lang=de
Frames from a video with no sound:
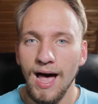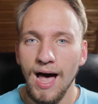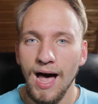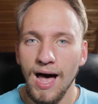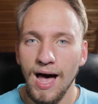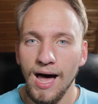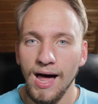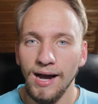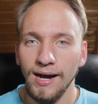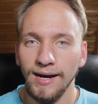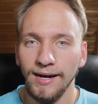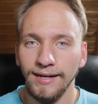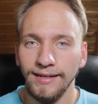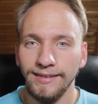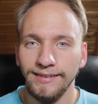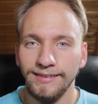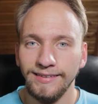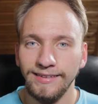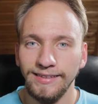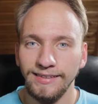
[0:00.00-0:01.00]
Und
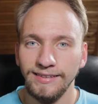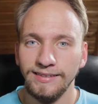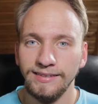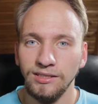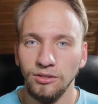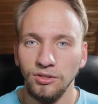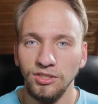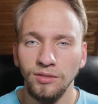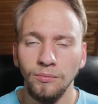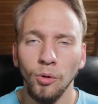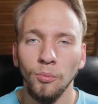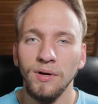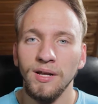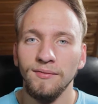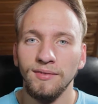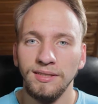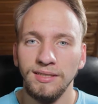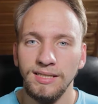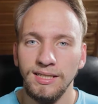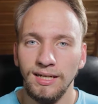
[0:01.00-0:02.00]
ähm, das größte
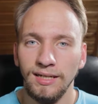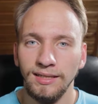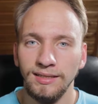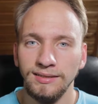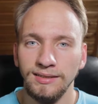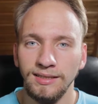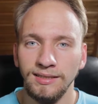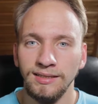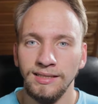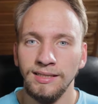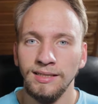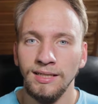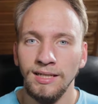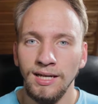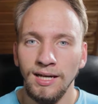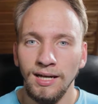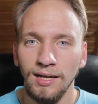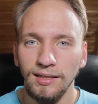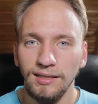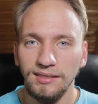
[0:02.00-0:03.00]
Problem, was ich allerdings da sehe,
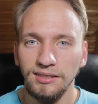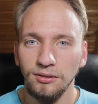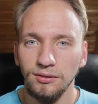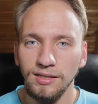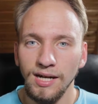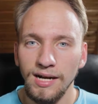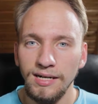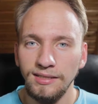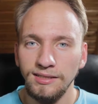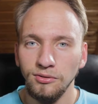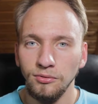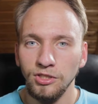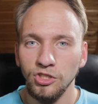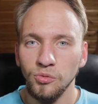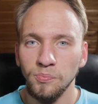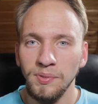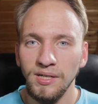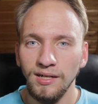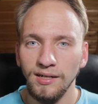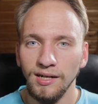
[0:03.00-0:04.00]
dass noch gar nicht so die
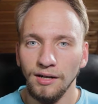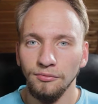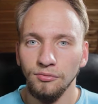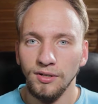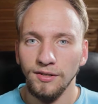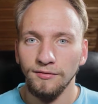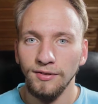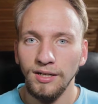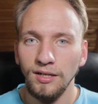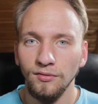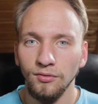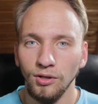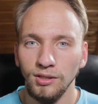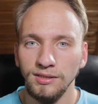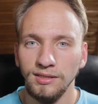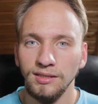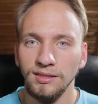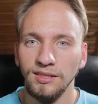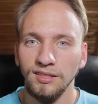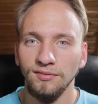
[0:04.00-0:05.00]
Spiele dafür entwickelt
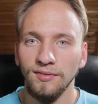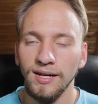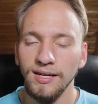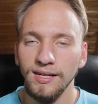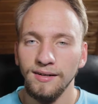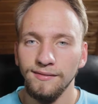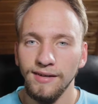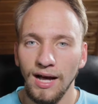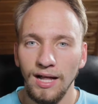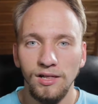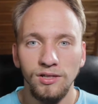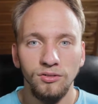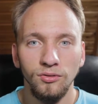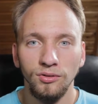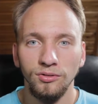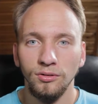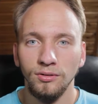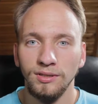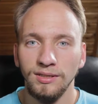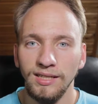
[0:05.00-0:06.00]
worden sind. Das waren irgendwie alles
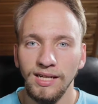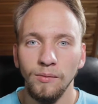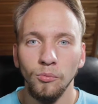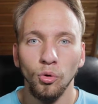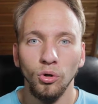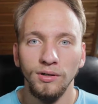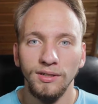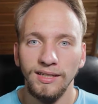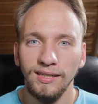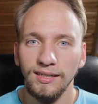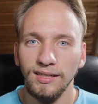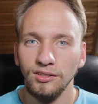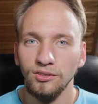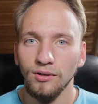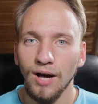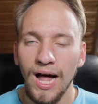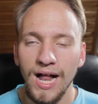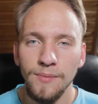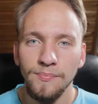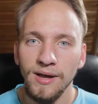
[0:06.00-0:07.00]
nur so Demo-Dinger,
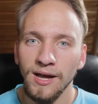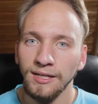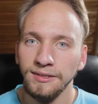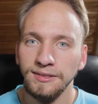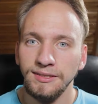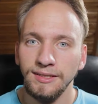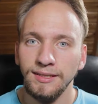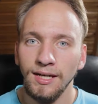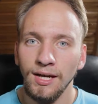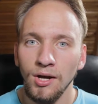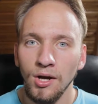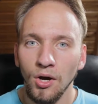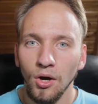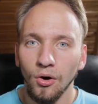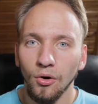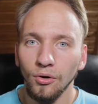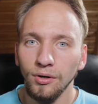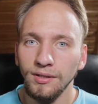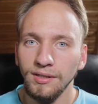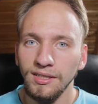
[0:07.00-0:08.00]
so halbherzig
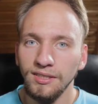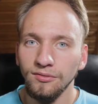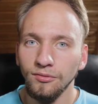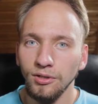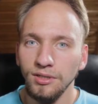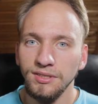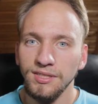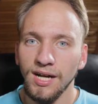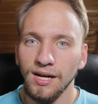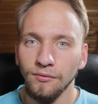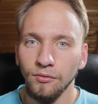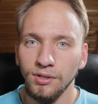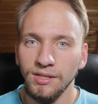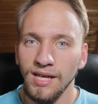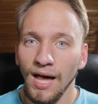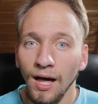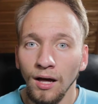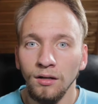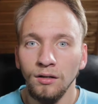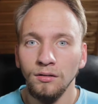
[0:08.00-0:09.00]
und nichts, wo ich sagen würde,
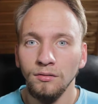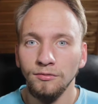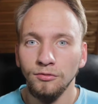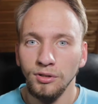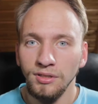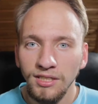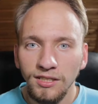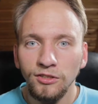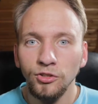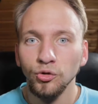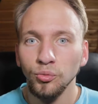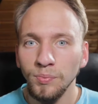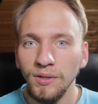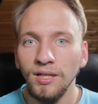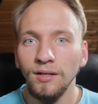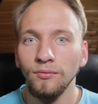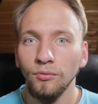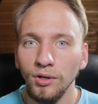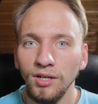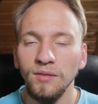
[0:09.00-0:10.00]
ja, für dieses
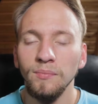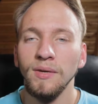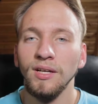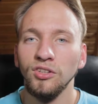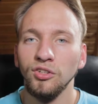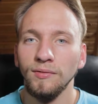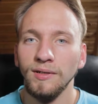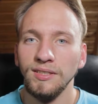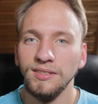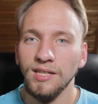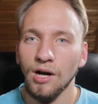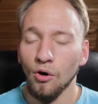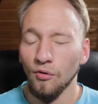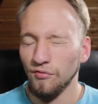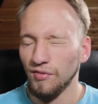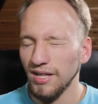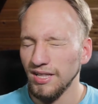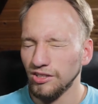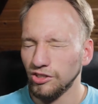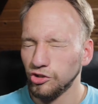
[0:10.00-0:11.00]
Spiel würde ich mir jetzt sowas
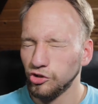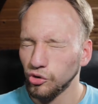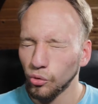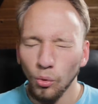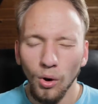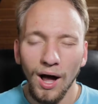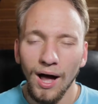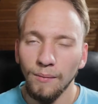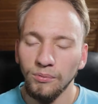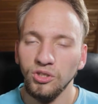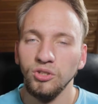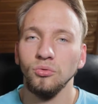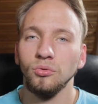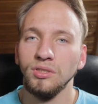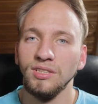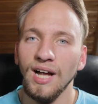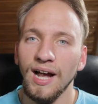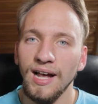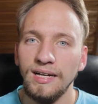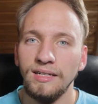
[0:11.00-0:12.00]
kaufen, weil es so
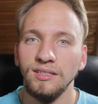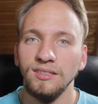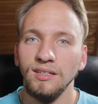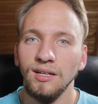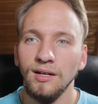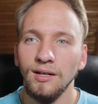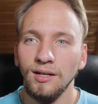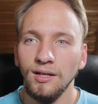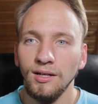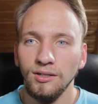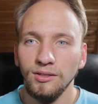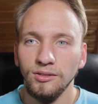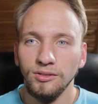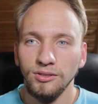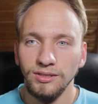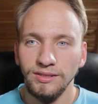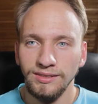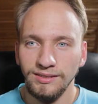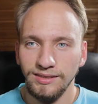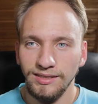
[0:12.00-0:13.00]
absolut geil ist.
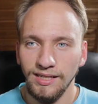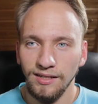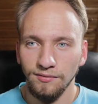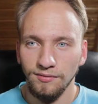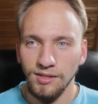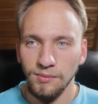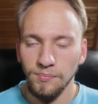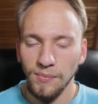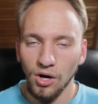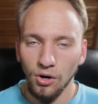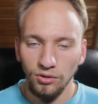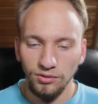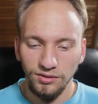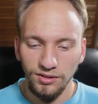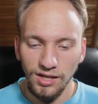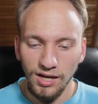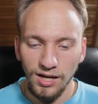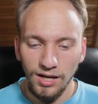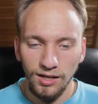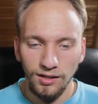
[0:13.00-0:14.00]
Und irgendwie
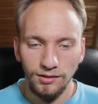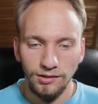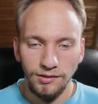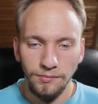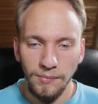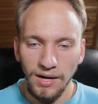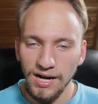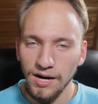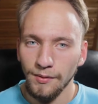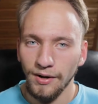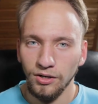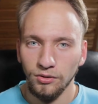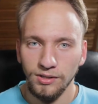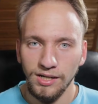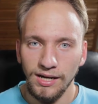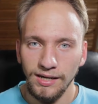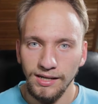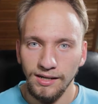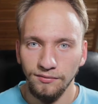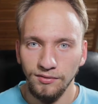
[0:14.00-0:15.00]
brauchst da meiner Meinung
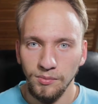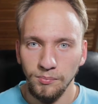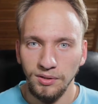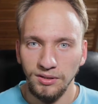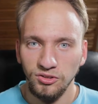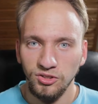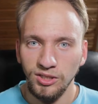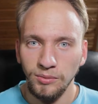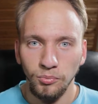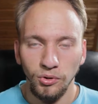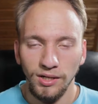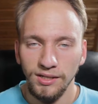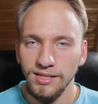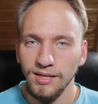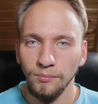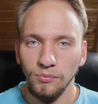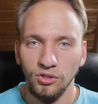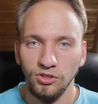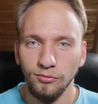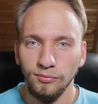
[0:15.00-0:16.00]
nach irgendwie ein Prinzip oder ich
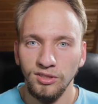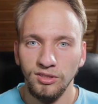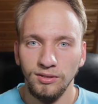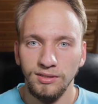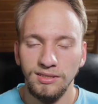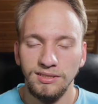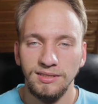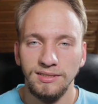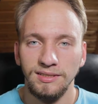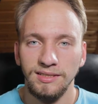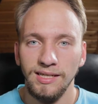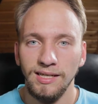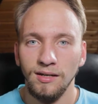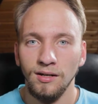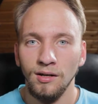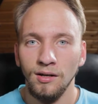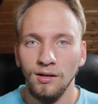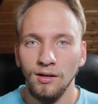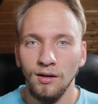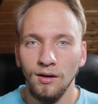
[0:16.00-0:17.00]
habe zumindest noch nichts gesehen,
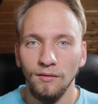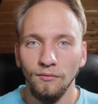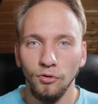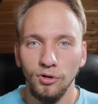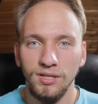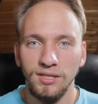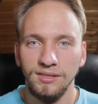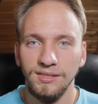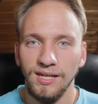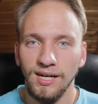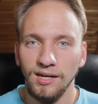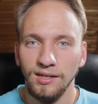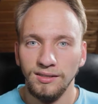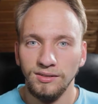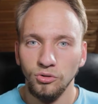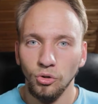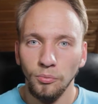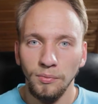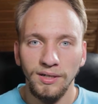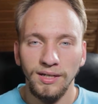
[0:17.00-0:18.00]
wo ich jetzt sage,
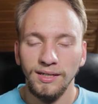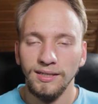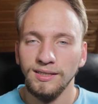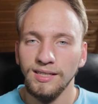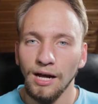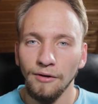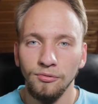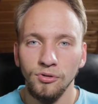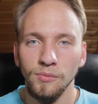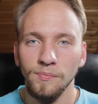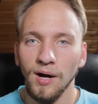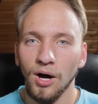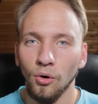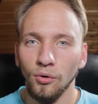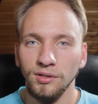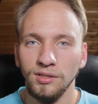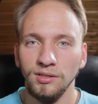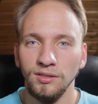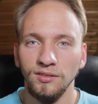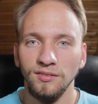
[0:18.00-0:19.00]
unbedingt dafür
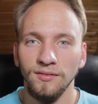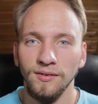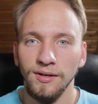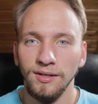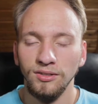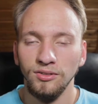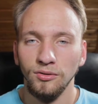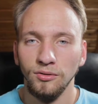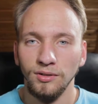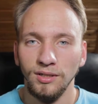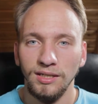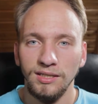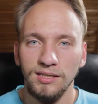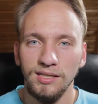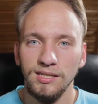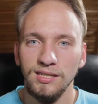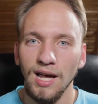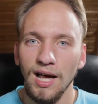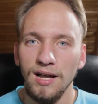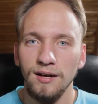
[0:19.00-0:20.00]
brauche ich das. Wenn man so einen
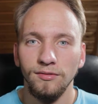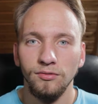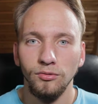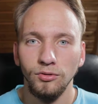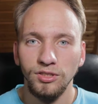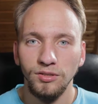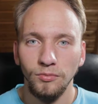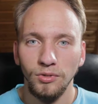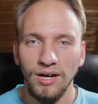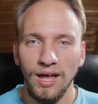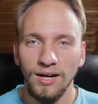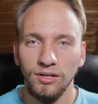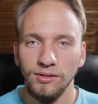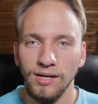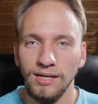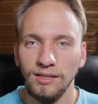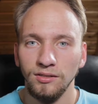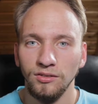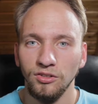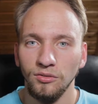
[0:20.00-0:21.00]
richtig geilen Flugsimulator
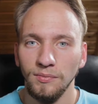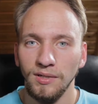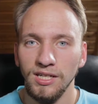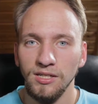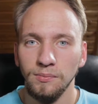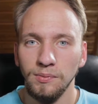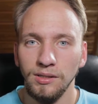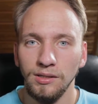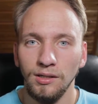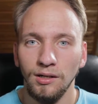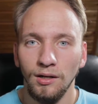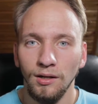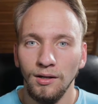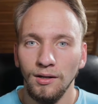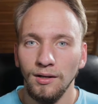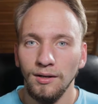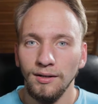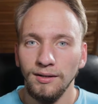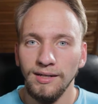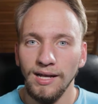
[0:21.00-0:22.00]
hätte zum Beispiel,
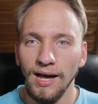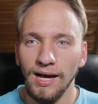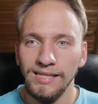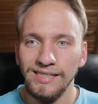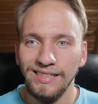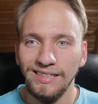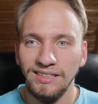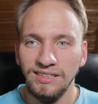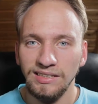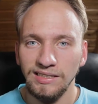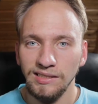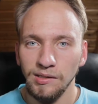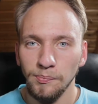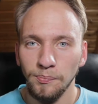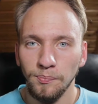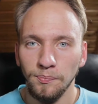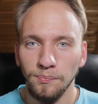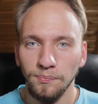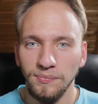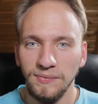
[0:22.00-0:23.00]
der halt diese,
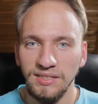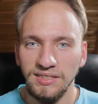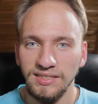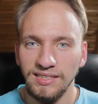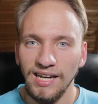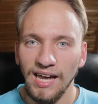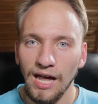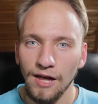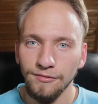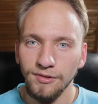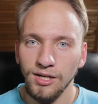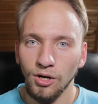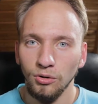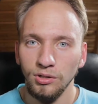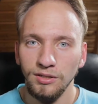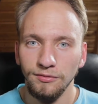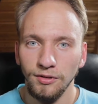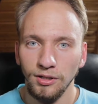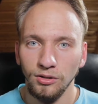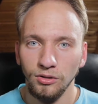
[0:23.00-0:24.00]
diese Grafik
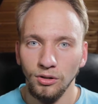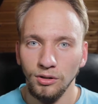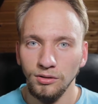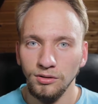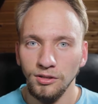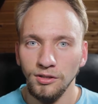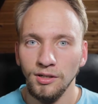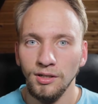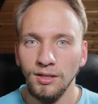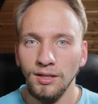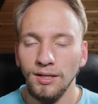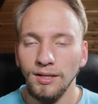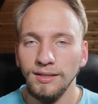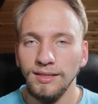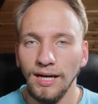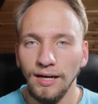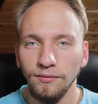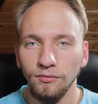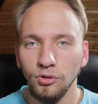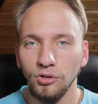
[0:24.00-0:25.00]
auch liefern könnte,
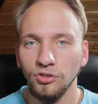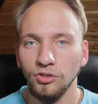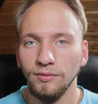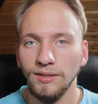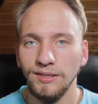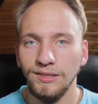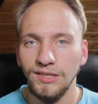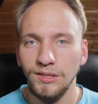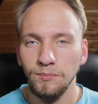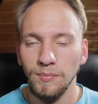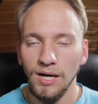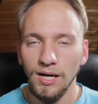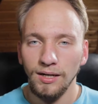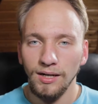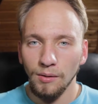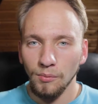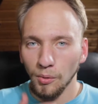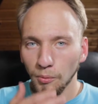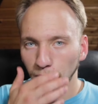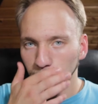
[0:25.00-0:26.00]
dann würde sowas Sinn
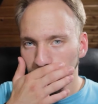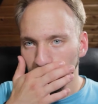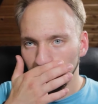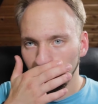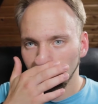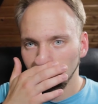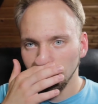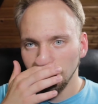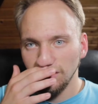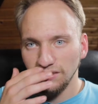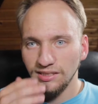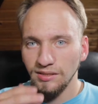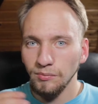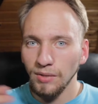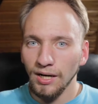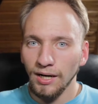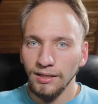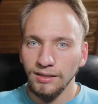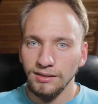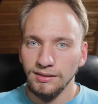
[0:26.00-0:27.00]
machen. Aber momentan sieht
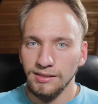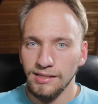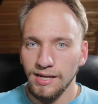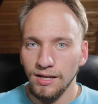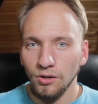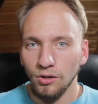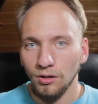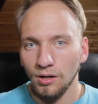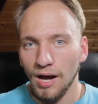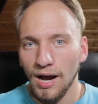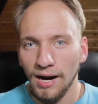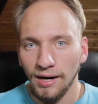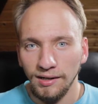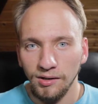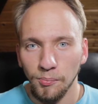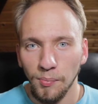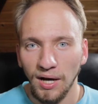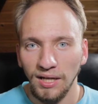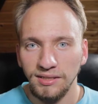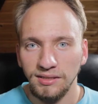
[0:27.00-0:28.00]
man halt, dass es eher noch
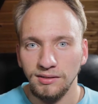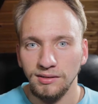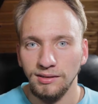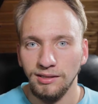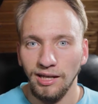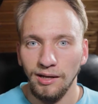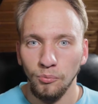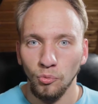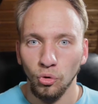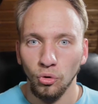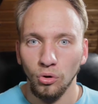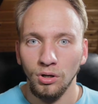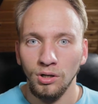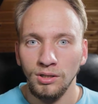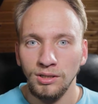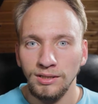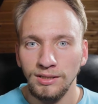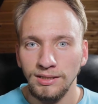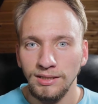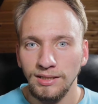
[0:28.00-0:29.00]
angepasste Demo,
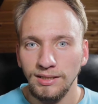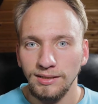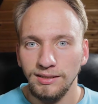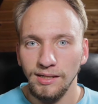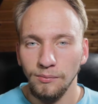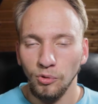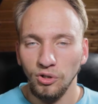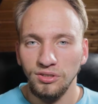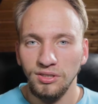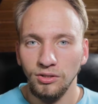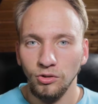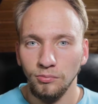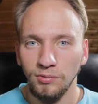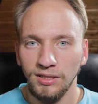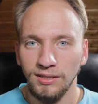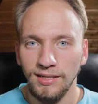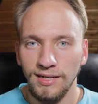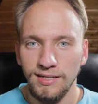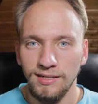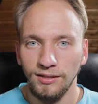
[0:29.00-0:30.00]
Demos sind, um
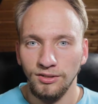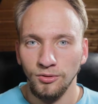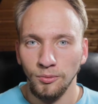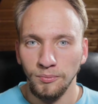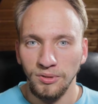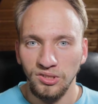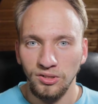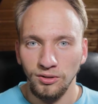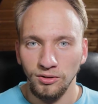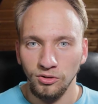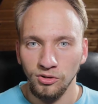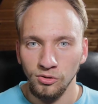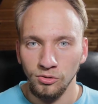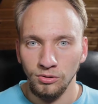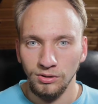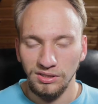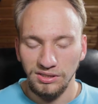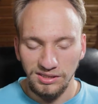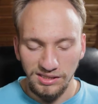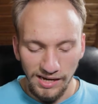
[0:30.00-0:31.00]
die Technik so ein bisschen
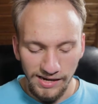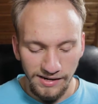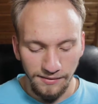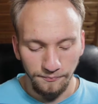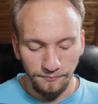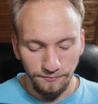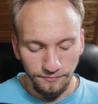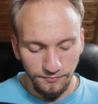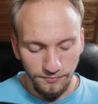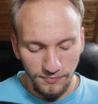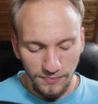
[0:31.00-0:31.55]
zu zeigen.